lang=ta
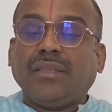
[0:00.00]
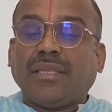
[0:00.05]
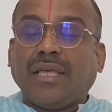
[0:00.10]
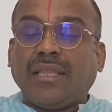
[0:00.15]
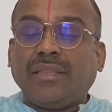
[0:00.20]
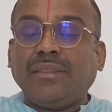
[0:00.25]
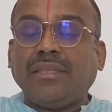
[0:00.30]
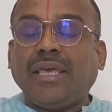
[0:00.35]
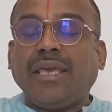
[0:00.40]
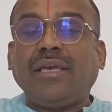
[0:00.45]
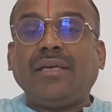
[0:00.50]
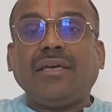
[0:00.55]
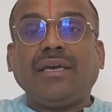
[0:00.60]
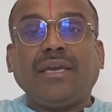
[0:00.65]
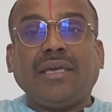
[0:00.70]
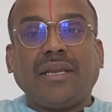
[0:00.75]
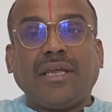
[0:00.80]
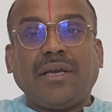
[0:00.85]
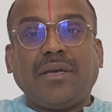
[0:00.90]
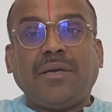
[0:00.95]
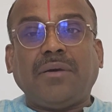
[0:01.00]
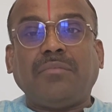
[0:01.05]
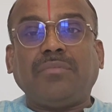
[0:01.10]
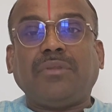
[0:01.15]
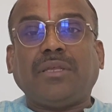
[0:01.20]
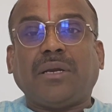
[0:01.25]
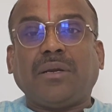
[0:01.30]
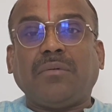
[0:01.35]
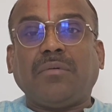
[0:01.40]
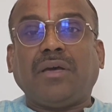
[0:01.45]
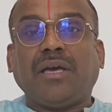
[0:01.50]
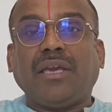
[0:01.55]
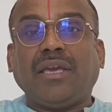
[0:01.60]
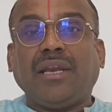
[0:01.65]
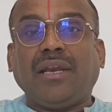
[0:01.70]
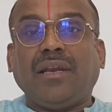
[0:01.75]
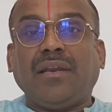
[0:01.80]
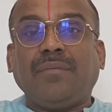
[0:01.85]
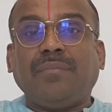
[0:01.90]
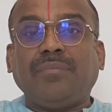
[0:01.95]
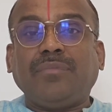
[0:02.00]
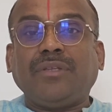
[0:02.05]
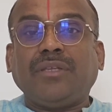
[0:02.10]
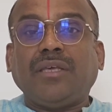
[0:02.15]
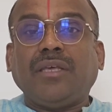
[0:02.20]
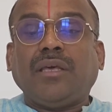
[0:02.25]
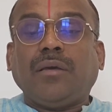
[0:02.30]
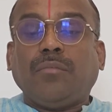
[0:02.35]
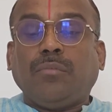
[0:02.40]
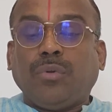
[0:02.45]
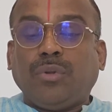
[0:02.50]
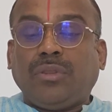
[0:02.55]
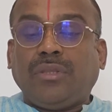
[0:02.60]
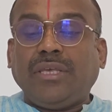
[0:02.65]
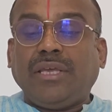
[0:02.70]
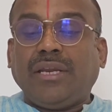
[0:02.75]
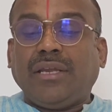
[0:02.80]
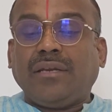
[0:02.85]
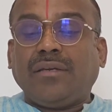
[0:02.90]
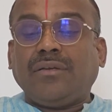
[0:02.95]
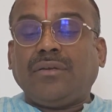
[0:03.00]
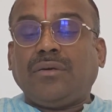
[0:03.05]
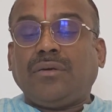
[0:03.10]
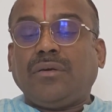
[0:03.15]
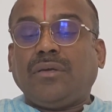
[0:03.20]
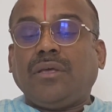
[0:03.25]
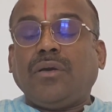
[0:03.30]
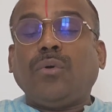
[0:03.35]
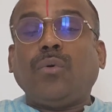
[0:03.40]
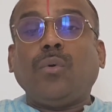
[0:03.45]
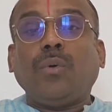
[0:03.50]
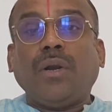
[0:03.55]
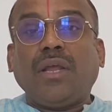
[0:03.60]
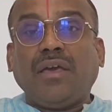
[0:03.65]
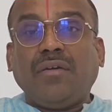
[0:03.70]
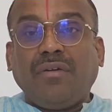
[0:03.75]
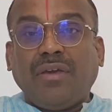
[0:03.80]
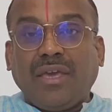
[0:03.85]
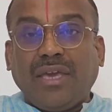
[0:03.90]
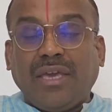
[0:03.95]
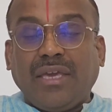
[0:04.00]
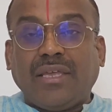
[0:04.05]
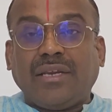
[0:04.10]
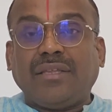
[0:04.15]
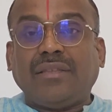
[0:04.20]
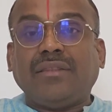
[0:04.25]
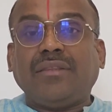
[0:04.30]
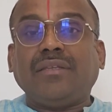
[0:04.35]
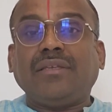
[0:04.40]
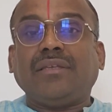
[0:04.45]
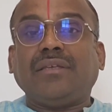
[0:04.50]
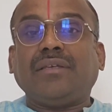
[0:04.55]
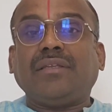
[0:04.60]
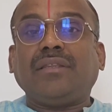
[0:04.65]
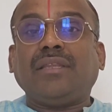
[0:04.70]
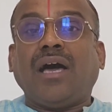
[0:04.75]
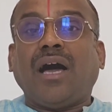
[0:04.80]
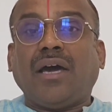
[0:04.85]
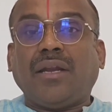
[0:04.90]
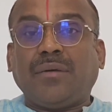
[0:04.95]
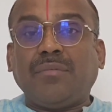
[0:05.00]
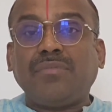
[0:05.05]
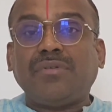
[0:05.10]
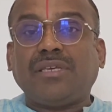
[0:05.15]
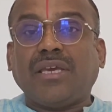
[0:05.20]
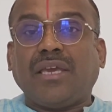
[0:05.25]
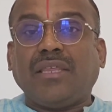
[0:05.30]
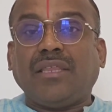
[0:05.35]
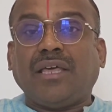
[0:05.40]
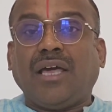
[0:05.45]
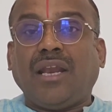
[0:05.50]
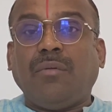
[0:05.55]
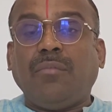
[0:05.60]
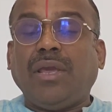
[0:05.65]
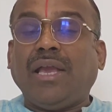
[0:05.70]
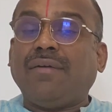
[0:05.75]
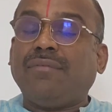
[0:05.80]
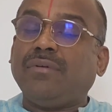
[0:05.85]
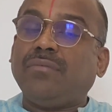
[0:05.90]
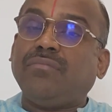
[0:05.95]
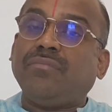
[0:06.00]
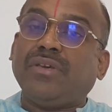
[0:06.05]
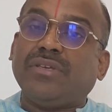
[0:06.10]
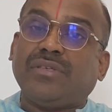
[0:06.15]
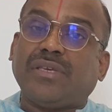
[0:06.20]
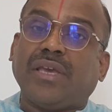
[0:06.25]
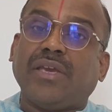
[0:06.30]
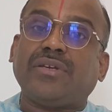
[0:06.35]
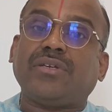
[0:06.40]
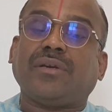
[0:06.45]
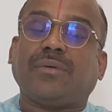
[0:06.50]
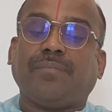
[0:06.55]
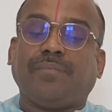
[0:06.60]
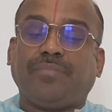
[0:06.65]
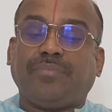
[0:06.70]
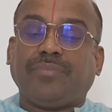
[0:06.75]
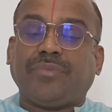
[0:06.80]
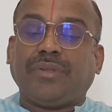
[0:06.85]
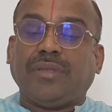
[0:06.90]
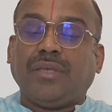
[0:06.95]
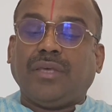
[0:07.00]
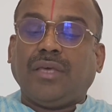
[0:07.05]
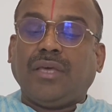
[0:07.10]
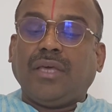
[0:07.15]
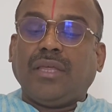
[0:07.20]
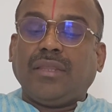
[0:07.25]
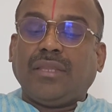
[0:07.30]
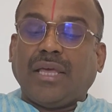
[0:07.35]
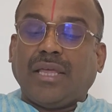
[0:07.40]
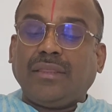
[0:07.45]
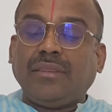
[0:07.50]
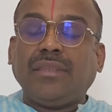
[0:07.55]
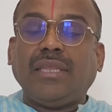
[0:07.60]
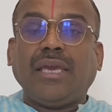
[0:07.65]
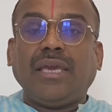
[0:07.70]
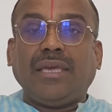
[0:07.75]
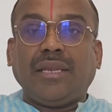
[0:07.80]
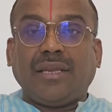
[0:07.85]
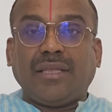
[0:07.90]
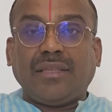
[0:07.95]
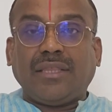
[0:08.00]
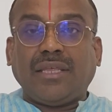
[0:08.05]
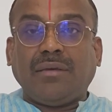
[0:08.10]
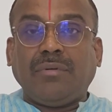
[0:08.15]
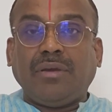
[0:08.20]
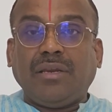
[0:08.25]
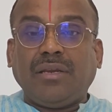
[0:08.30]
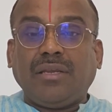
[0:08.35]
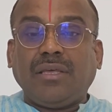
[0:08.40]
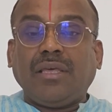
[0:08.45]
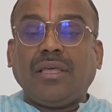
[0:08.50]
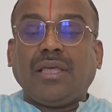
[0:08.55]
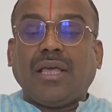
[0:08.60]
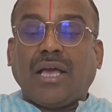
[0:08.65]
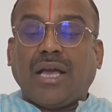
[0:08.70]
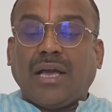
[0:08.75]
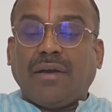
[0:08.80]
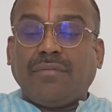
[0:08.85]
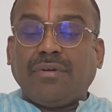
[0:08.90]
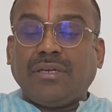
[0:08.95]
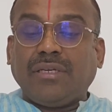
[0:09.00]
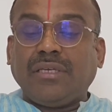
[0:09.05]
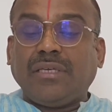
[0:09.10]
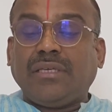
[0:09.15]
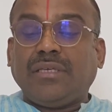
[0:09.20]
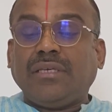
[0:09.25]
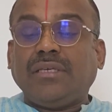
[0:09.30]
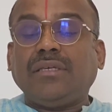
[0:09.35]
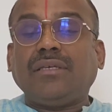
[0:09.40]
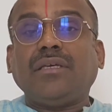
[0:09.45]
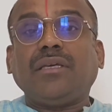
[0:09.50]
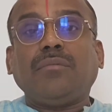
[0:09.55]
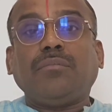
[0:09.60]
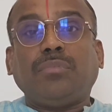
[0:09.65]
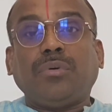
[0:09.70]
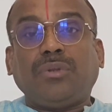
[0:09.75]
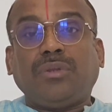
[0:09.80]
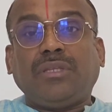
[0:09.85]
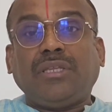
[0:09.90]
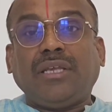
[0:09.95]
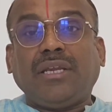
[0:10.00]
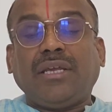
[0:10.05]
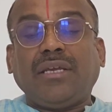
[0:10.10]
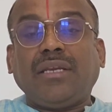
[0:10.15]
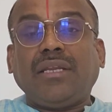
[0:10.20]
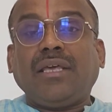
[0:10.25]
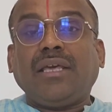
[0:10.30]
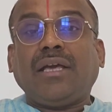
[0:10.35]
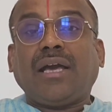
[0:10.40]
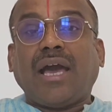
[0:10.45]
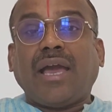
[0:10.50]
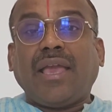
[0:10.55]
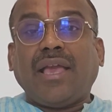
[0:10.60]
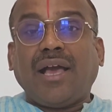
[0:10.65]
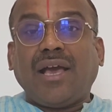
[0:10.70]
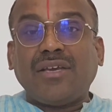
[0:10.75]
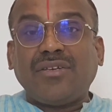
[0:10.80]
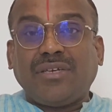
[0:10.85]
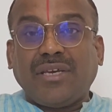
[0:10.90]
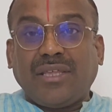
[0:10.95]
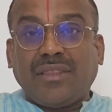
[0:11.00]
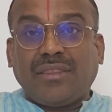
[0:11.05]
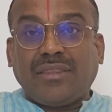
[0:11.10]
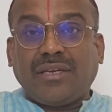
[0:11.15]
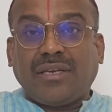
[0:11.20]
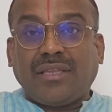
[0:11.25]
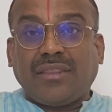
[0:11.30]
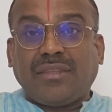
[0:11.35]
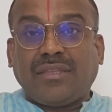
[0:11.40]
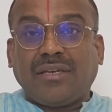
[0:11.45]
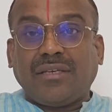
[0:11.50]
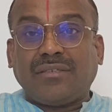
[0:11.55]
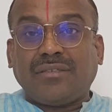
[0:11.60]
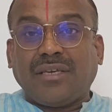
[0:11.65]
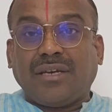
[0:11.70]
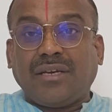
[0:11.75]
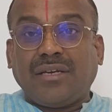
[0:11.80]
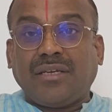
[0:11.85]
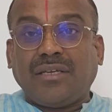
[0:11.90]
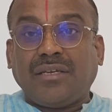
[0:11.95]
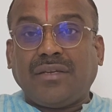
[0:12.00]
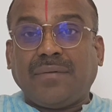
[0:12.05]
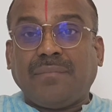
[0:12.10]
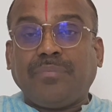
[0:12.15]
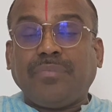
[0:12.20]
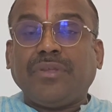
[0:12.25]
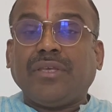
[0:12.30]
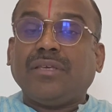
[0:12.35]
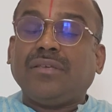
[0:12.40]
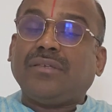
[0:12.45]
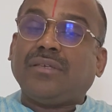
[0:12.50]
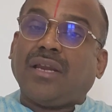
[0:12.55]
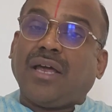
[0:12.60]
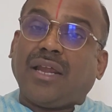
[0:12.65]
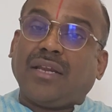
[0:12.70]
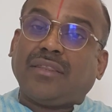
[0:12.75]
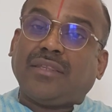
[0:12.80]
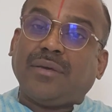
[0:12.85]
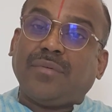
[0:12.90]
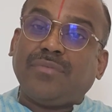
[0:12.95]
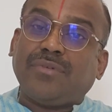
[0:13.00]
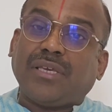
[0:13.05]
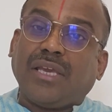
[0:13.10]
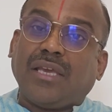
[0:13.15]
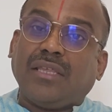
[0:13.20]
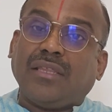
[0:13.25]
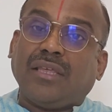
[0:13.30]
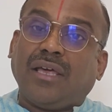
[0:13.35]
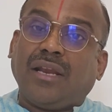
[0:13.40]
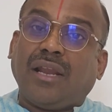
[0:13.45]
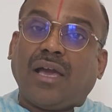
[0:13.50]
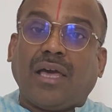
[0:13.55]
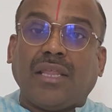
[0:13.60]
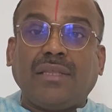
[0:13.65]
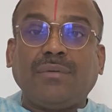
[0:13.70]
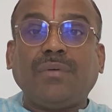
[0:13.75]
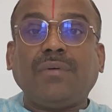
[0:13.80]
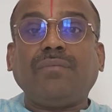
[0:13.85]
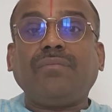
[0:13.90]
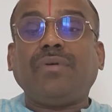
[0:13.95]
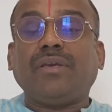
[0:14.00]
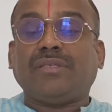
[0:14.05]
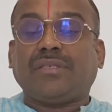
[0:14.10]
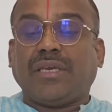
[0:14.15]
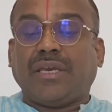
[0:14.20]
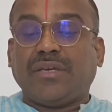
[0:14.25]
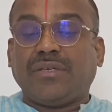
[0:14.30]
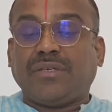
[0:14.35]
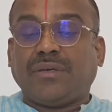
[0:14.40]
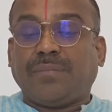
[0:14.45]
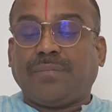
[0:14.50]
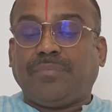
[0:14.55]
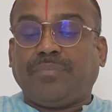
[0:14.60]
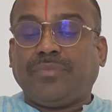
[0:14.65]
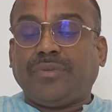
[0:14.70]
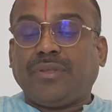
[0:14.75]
தந்தைக்கு இறக்கும் தருவாயில் புத்திரன் கூடவே இருந்து தானம் செய்தால் மிகவும் விசேஷம் தந்தை இறந்தபின் அவனுக்கு புத்திரன் கயாஷேத்திரத்தில் சென்று சிரார்த்தம் செய்தால் அதுவும் விசேஷம்